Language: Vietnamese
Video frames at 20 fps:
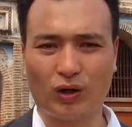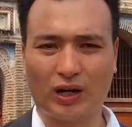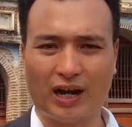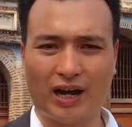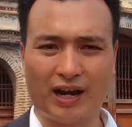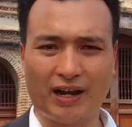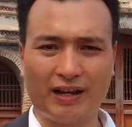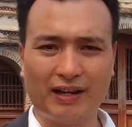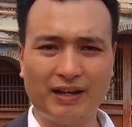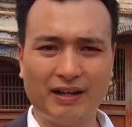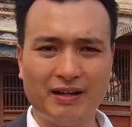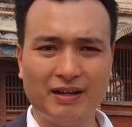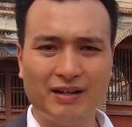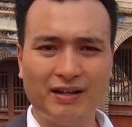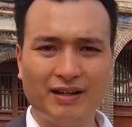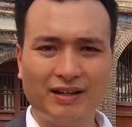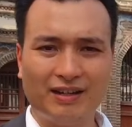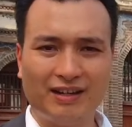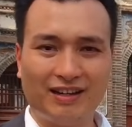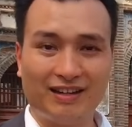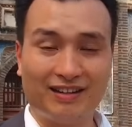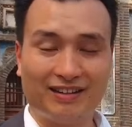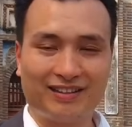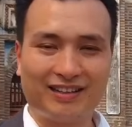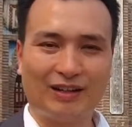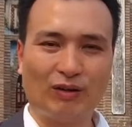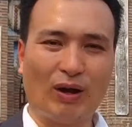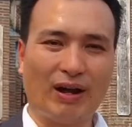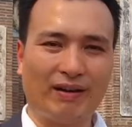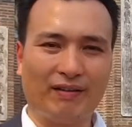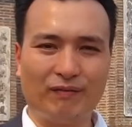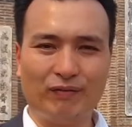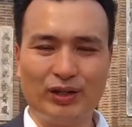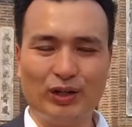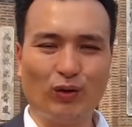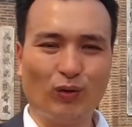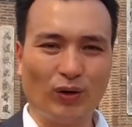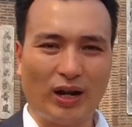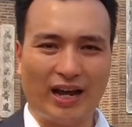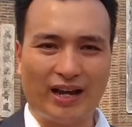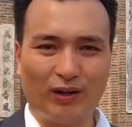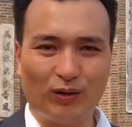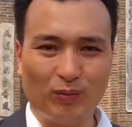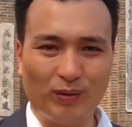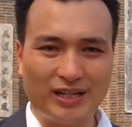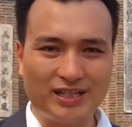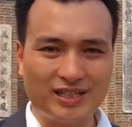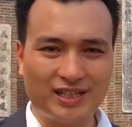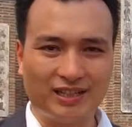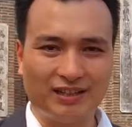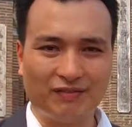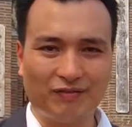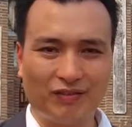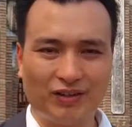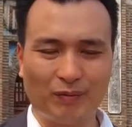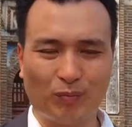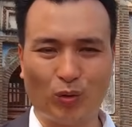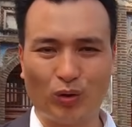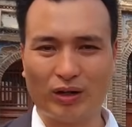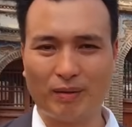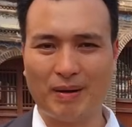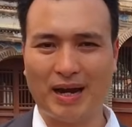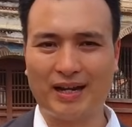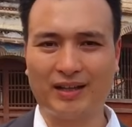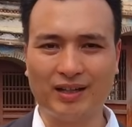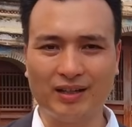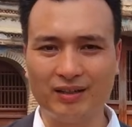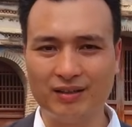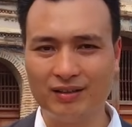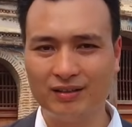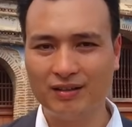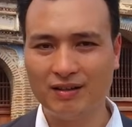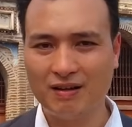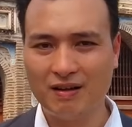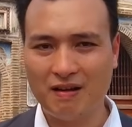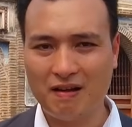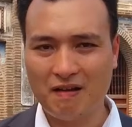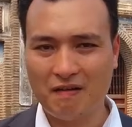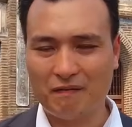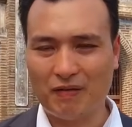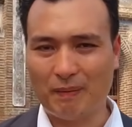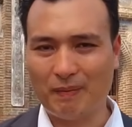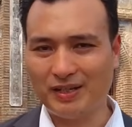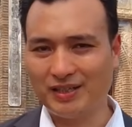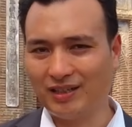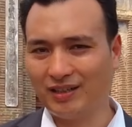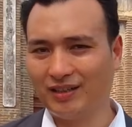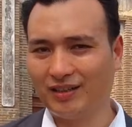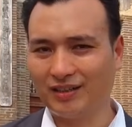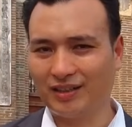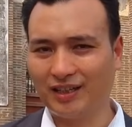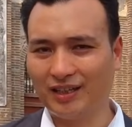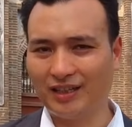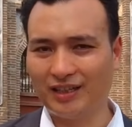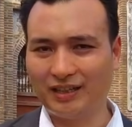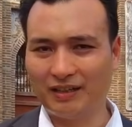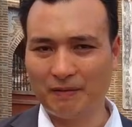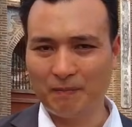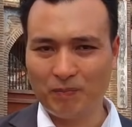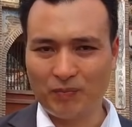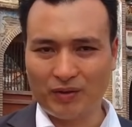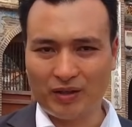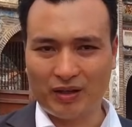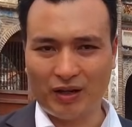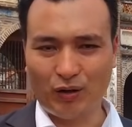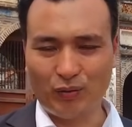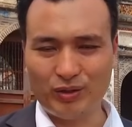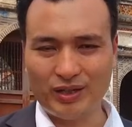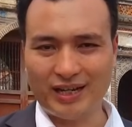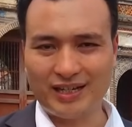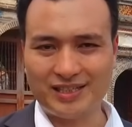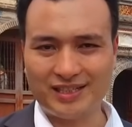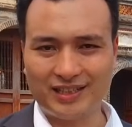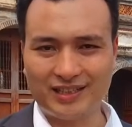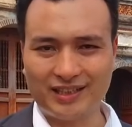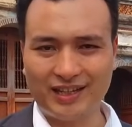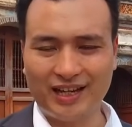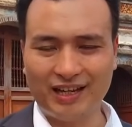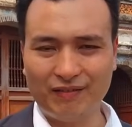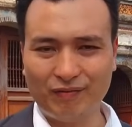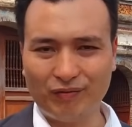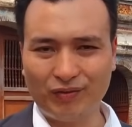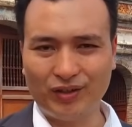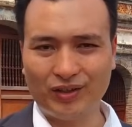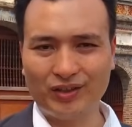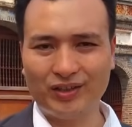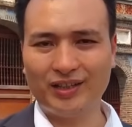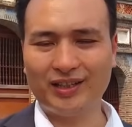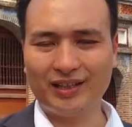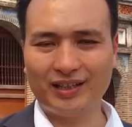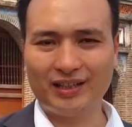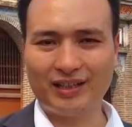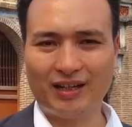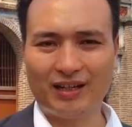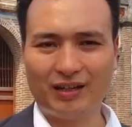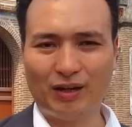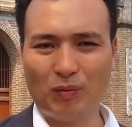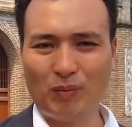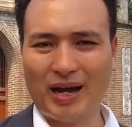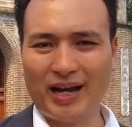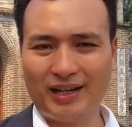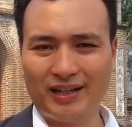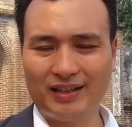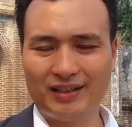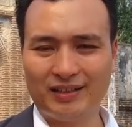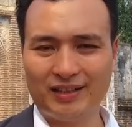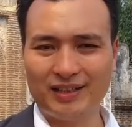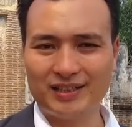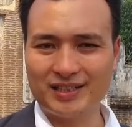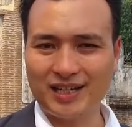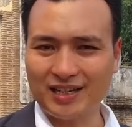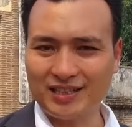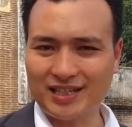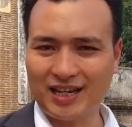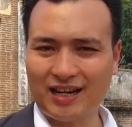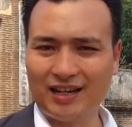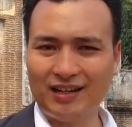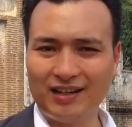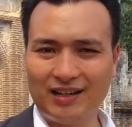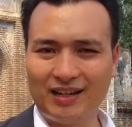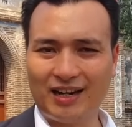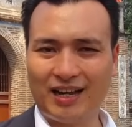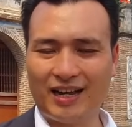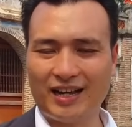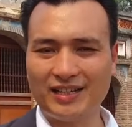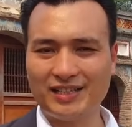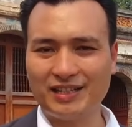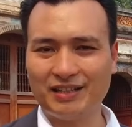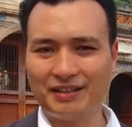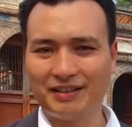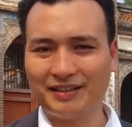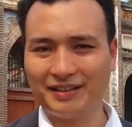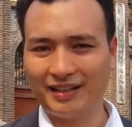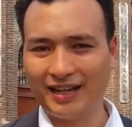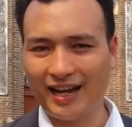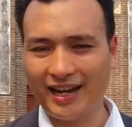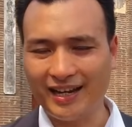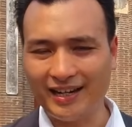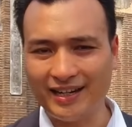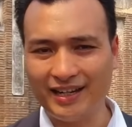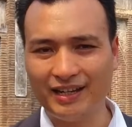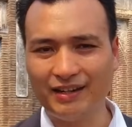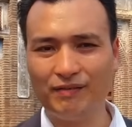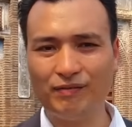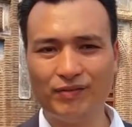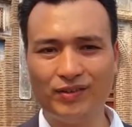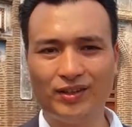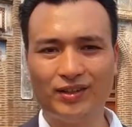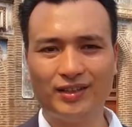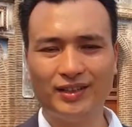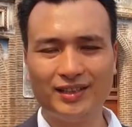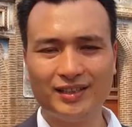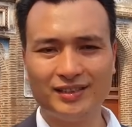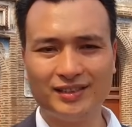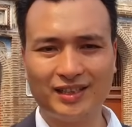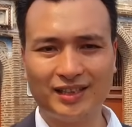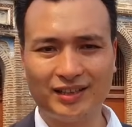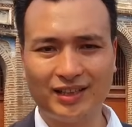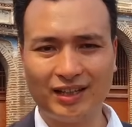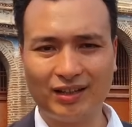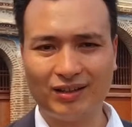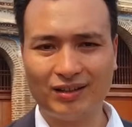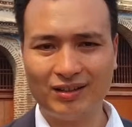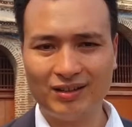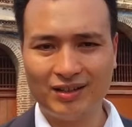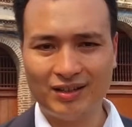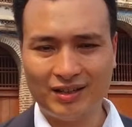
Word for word: của cái Ờ, cái đoạn video này đúng không anh chị về một cái bài thơ và bây giờ thì nếu như anh chị đến với ờ, Đông Anh thì chắc chắn là anh chị hãy đến với di tích